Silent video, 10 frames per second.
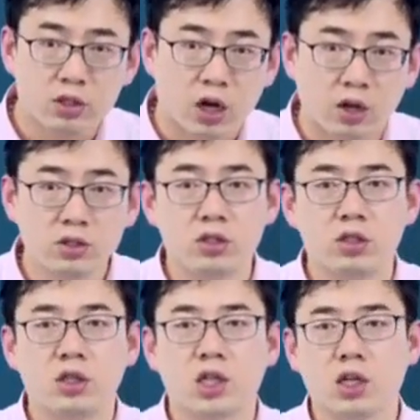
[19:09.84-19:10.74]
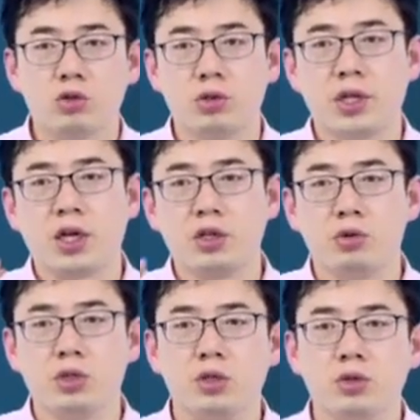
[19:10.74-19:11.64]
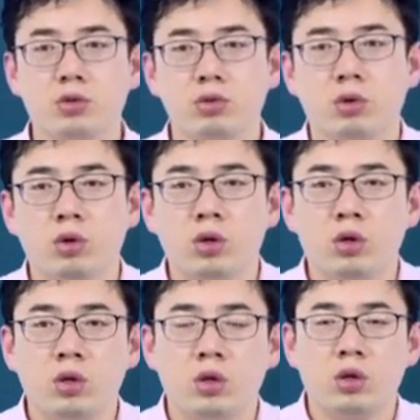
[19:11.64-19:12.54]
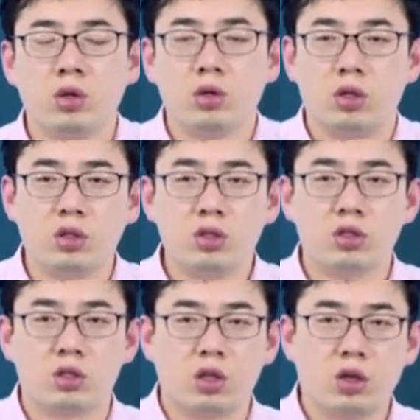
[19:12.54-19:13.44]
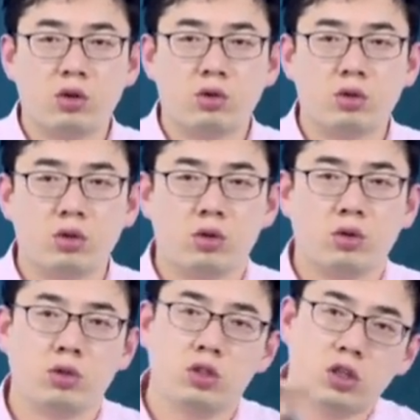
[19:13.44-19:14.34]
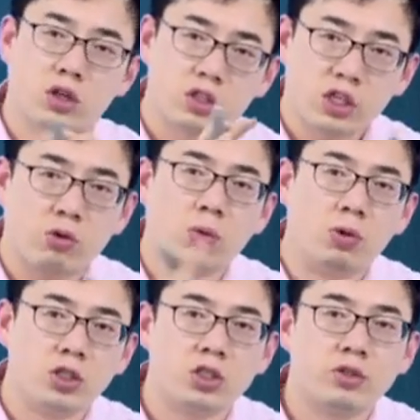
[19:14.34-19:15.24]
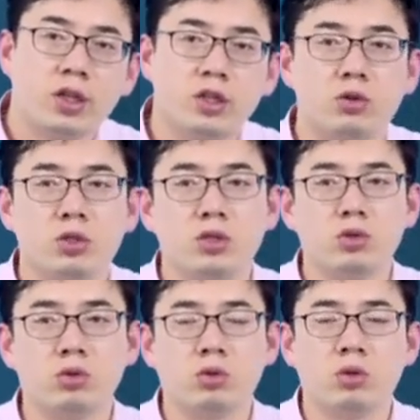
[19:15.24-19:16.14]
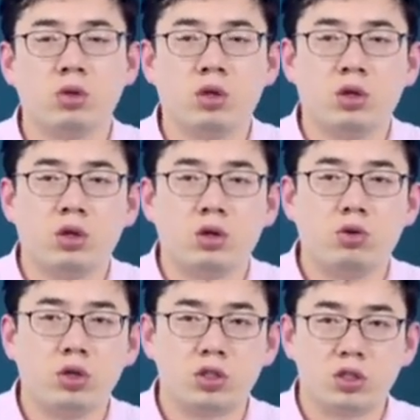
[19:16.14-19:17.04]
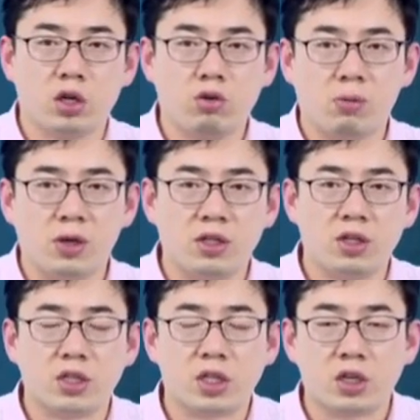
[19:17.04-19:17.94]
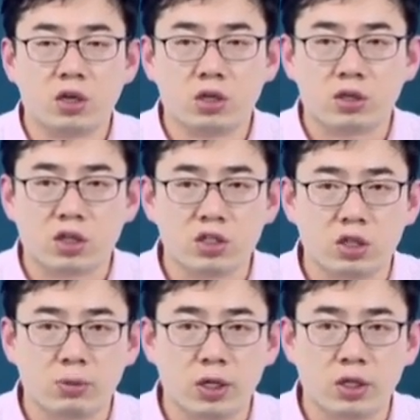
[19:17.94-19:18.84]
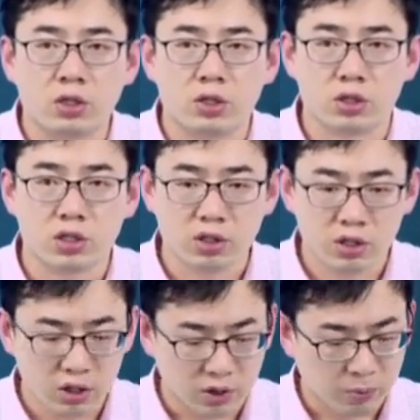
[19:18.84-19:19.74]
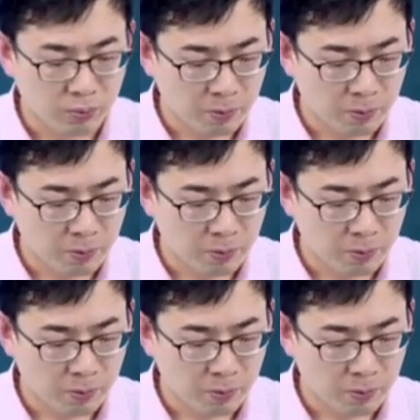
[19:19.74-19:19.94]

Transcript: 长期它存在着一种因素，能使得至少是在我们模型之外的一种因素，会使得我们的这个长期成本是降低的。